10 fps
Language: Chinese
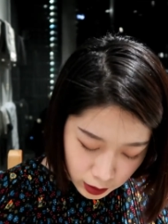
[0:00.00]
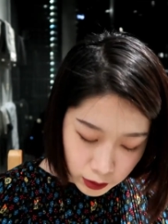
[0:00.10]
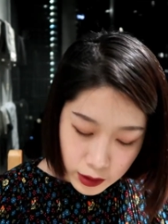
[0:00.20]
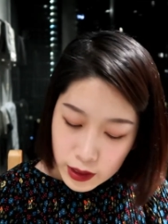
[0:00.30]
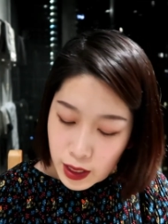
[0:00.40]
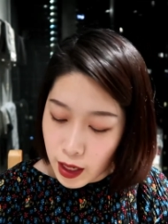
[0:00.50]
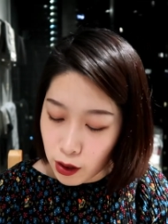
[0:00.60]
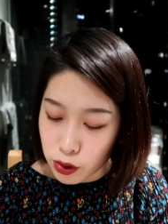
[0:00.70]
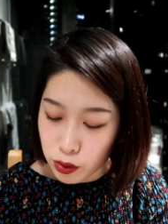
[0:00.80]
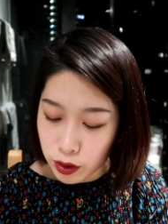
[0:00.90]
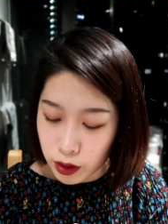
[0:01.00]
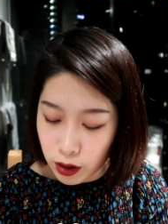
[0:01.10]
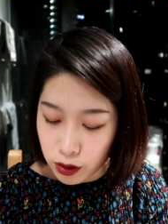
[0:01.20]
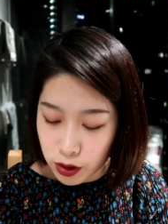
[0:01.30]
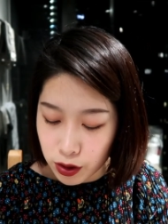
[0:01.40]
然后再接下来要说的
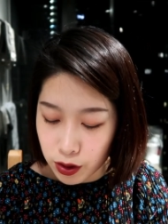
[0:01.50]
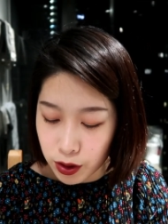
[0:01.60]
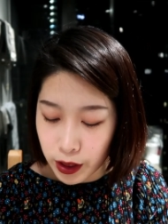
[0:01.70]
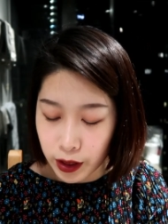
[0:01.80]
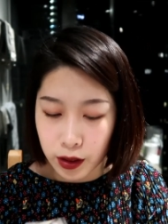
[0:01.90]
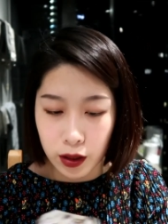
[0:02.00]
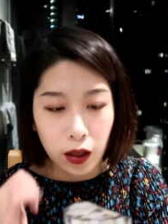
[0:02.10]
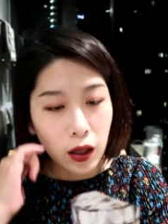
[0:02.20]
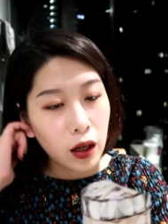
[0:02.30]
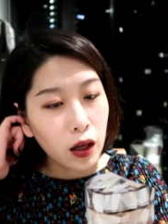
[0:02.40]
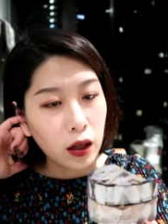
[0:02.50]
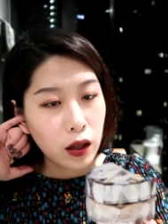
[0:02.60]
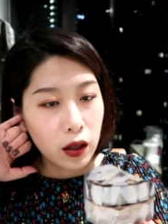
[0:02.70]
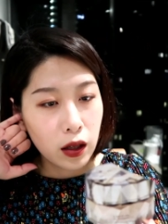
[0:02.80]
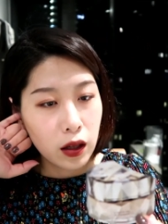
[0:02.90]
呢是这个，
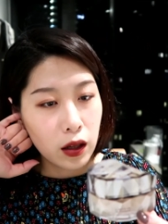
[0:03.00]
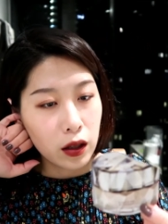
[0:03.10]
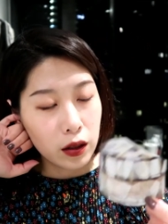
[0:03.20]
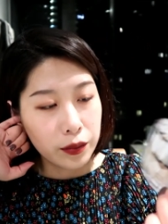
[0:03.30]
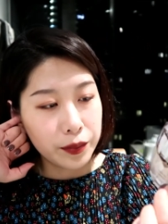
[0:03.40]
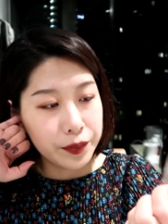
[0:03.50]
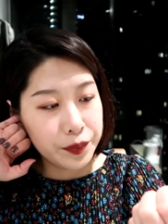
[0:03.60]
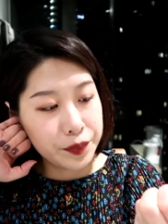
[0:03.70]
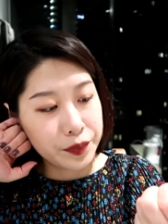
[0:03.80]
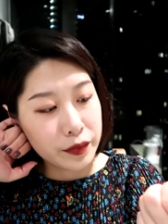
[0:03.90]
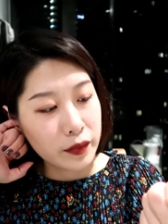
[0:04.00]
嗯。